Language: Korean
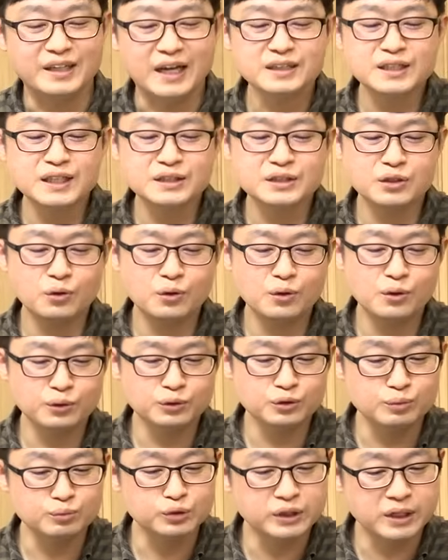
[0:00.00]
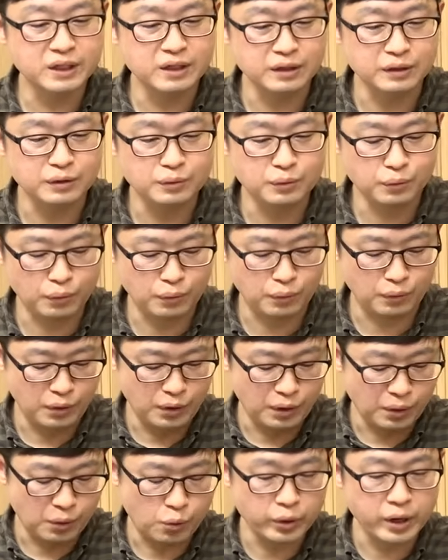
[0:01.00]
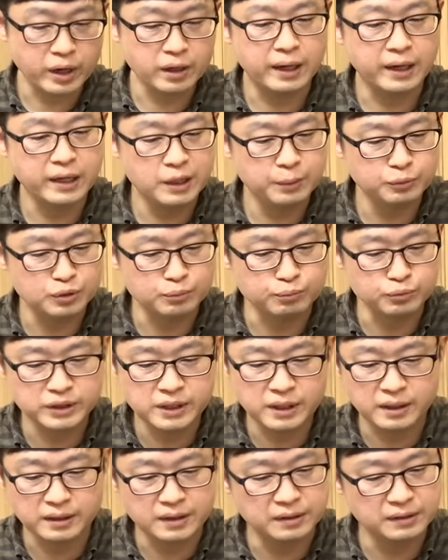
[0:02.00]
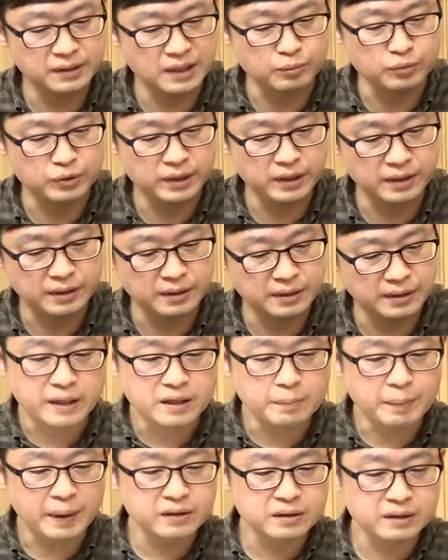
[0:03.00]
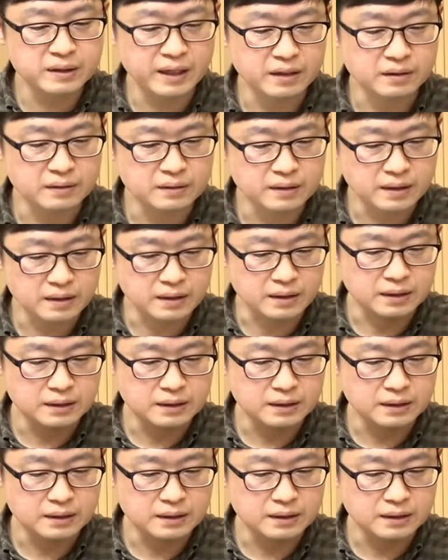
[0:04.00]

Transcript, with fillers: 양산성도 문제가 있고 아. 고객 라인업도 문제가 있기 때문에 얘기 빠뜨린 게 있는데